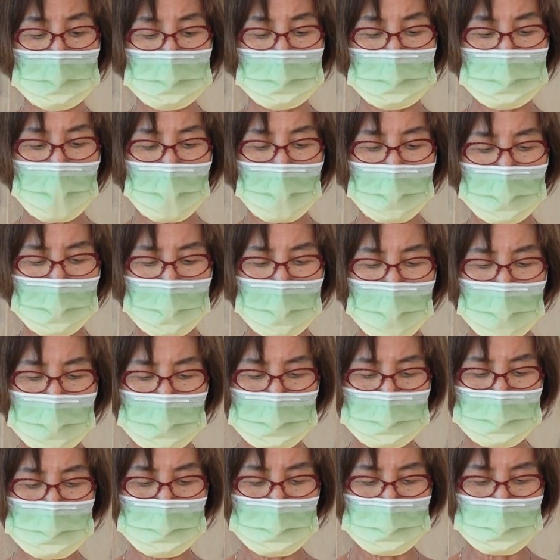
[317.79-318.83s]
障
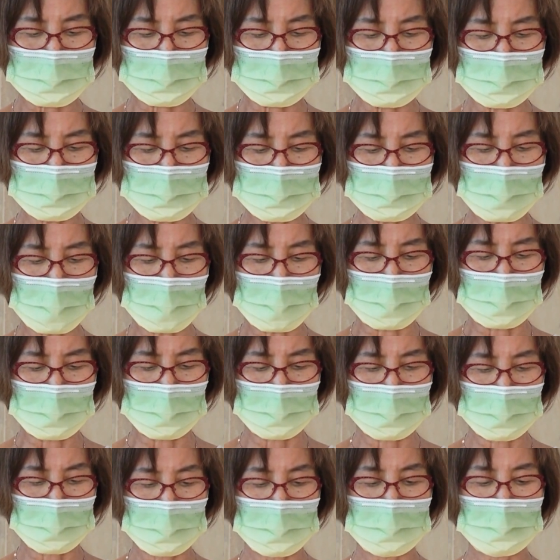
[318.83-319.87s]
碍十字架，
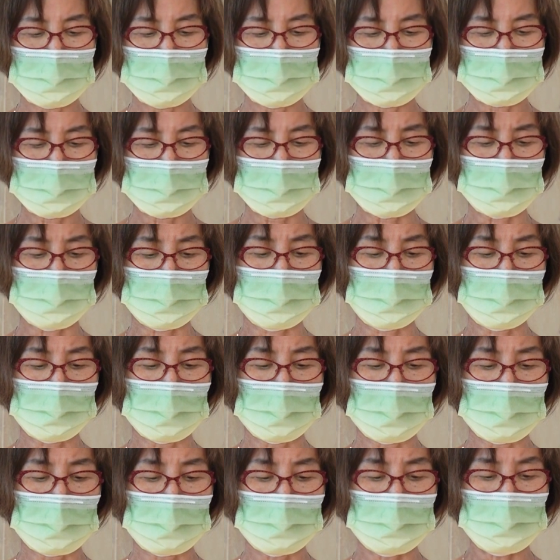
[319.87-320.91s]
解除
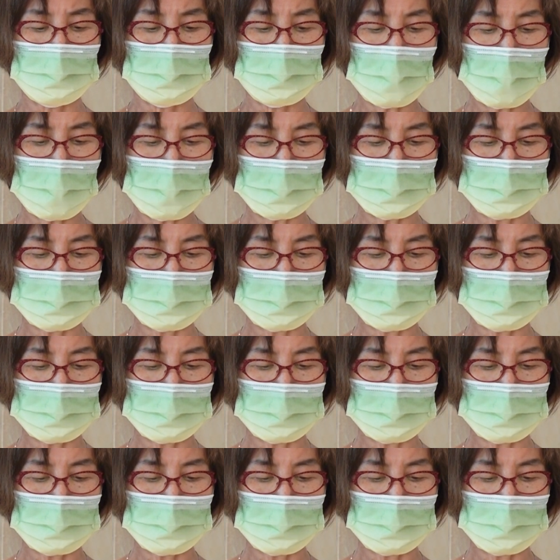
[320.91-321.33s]
了率